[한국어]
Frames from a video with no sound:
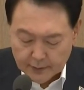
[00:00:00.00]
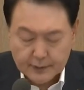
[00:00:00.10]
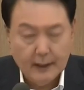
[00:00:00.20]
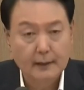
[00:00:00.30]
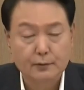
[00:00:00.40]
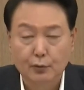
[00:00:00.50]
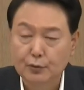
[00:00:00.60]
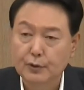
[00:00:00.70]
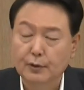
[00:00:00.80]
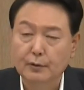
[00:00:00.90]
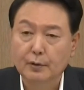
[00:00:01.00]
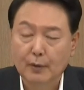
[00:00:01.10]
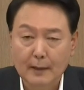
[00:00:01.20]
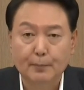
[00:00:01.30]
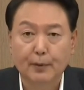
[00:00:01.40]
성장 동력
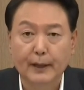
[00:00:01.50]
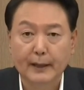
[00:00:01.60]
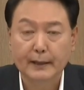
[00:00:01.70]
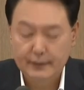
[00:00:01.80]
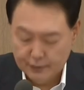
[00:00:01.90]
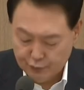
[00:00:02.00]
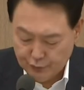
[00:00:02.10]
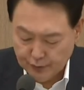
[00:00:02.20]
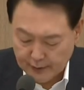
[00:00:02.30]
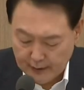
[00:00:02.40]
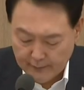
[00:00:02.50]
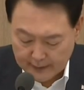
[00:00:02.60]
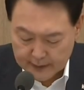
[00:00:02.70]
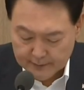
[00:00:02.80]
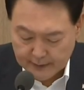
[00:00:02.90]
확보에 주력해
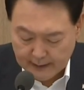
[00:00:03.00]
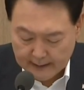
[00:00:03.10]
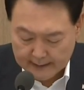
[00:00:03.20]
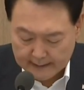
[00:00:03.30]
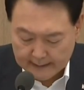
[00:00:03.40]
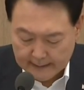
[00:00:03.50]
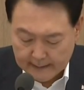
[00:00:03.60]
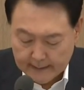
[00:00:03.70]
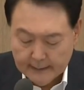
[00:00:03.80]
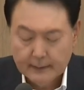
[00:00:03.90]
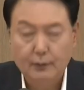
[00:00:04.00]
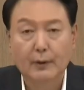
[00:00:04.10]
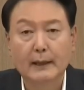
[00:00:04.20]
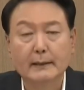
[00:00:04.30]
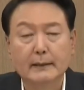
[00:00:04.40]
왔습니다.
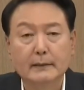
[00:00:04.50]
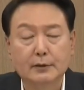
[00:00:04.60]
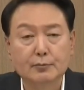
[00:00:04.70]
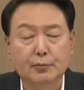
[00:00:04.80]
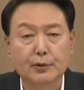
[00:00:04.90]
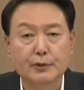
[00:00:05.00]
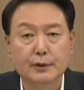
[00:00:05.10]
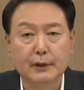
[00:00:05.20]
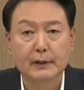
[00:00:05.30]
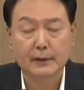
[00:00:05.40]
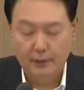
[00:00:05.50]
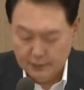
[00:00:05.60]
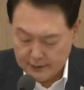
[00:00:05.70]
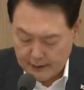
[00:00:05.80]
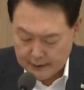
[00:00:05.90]
또한 근본적인
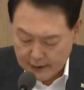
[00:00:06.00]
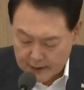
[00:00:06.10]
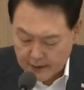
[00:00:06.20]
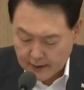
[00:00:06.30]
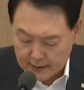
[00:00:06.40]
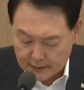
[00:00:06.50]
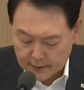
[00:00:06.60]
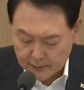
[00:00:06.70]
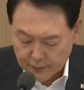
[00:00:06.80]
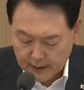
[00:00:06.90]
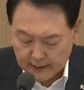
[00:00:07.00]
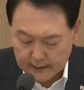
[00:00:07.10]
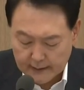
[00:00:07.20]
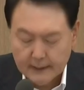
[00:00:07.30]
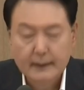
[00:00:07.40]
경제 체질 개선을
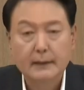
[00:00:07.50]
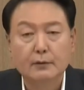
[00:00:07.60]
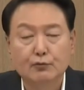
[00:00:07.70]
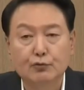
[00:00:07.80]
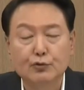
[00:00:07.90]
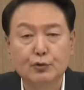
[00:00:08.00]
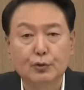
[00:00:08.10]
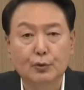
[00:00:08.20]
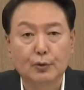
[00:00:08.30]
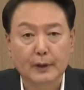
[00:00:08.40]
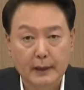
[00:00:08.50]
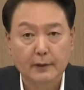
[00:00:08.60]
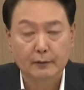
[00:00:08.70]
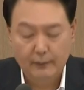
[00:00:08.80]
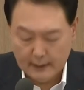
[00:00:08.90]
위한 구조
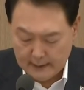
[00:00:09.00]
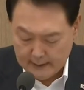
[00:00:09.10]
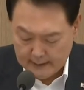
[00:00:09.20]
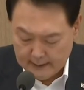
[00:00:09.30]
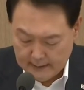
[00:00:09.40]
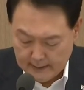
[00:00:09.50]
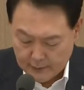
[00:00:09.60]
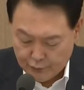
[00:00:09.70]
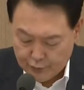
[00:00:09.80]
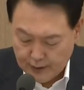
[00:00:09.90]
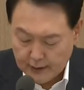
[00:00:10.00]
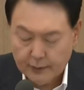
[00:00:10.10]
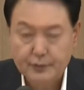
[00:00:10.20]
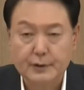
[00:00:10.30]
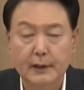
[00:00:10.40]
개혁과
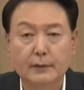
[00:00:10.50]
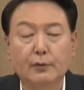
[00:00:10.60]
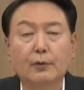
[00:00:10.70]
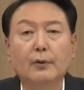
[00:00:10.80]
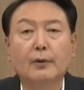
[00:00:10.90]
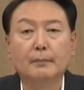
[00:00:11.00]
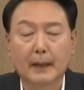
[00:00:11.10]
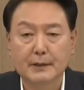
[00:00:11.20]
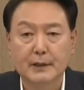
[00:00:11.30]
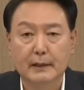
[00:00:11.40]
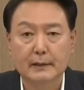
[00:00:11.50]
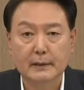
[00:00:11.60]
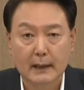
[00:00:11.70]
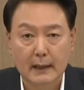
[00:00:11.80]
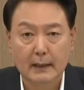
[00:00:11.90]
규제 혁신에도
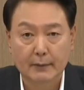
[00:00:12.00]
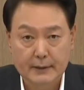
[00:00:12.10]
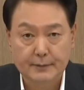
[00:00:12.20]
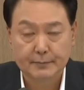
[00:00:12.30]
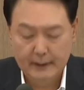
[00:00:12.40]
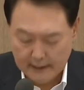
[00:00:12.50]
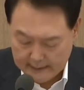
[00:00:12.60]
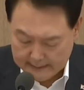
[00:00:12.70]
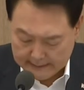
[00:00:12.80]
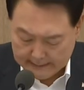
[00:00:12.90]
박차를 가해 왔습니다.